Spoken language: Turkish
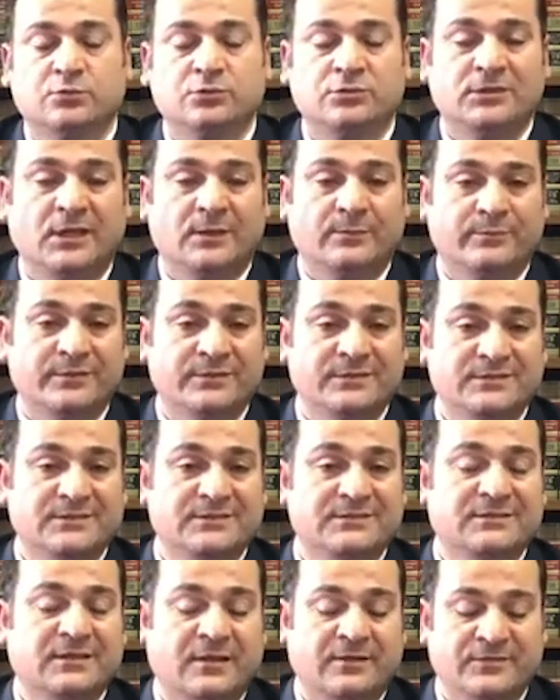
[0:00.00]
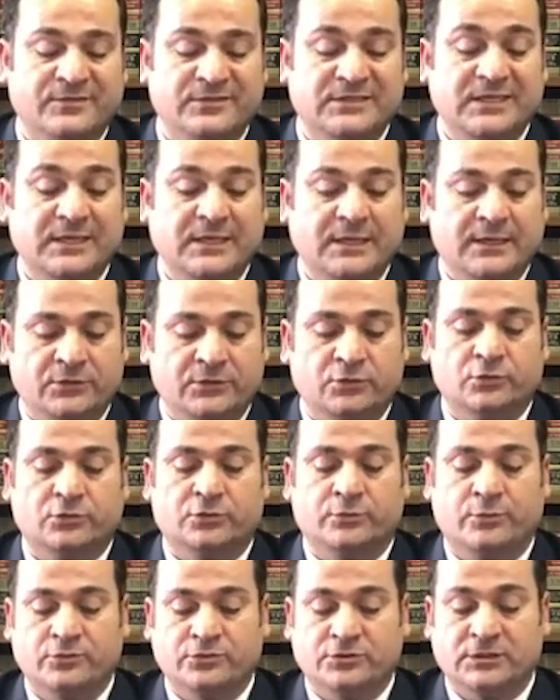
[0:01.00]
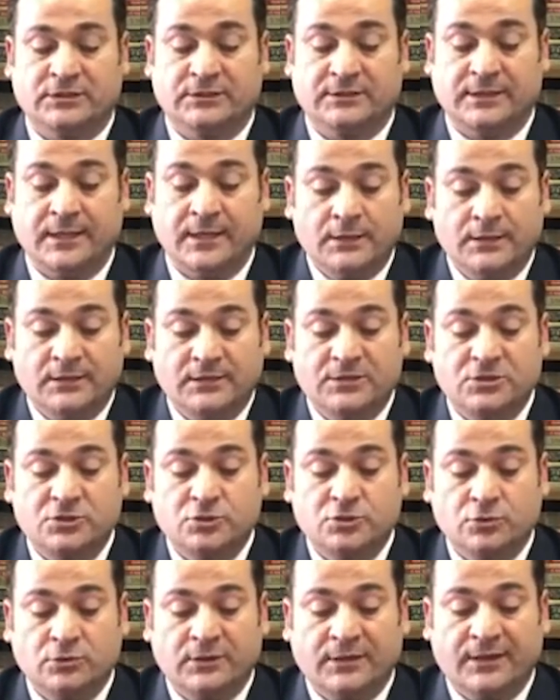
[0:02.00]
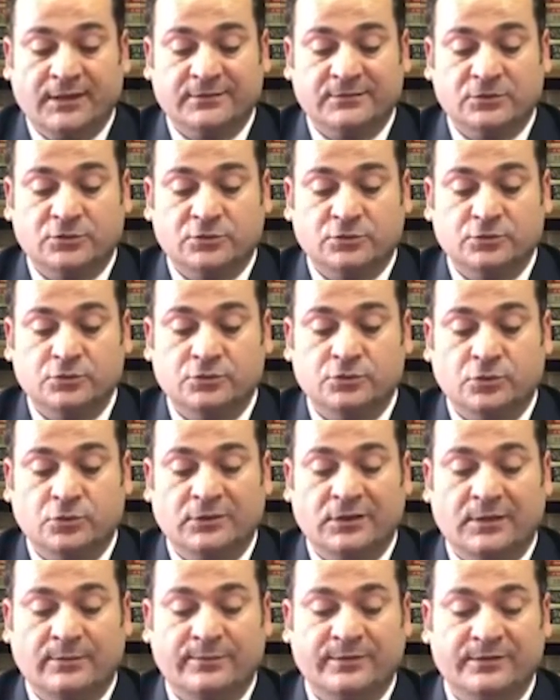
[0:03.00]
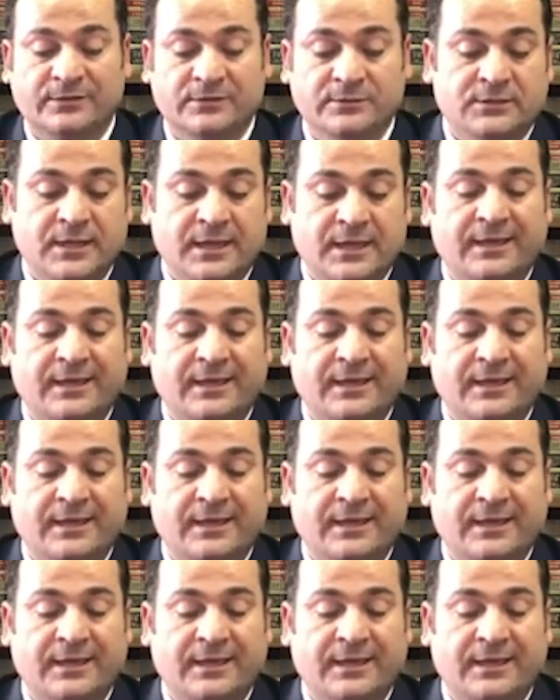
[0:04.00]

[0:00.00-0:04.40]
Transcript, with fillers: Bunu yapmanızı tavsiye ediyorum öncelikle. İkinci olarak da şunu söyleyebilirim.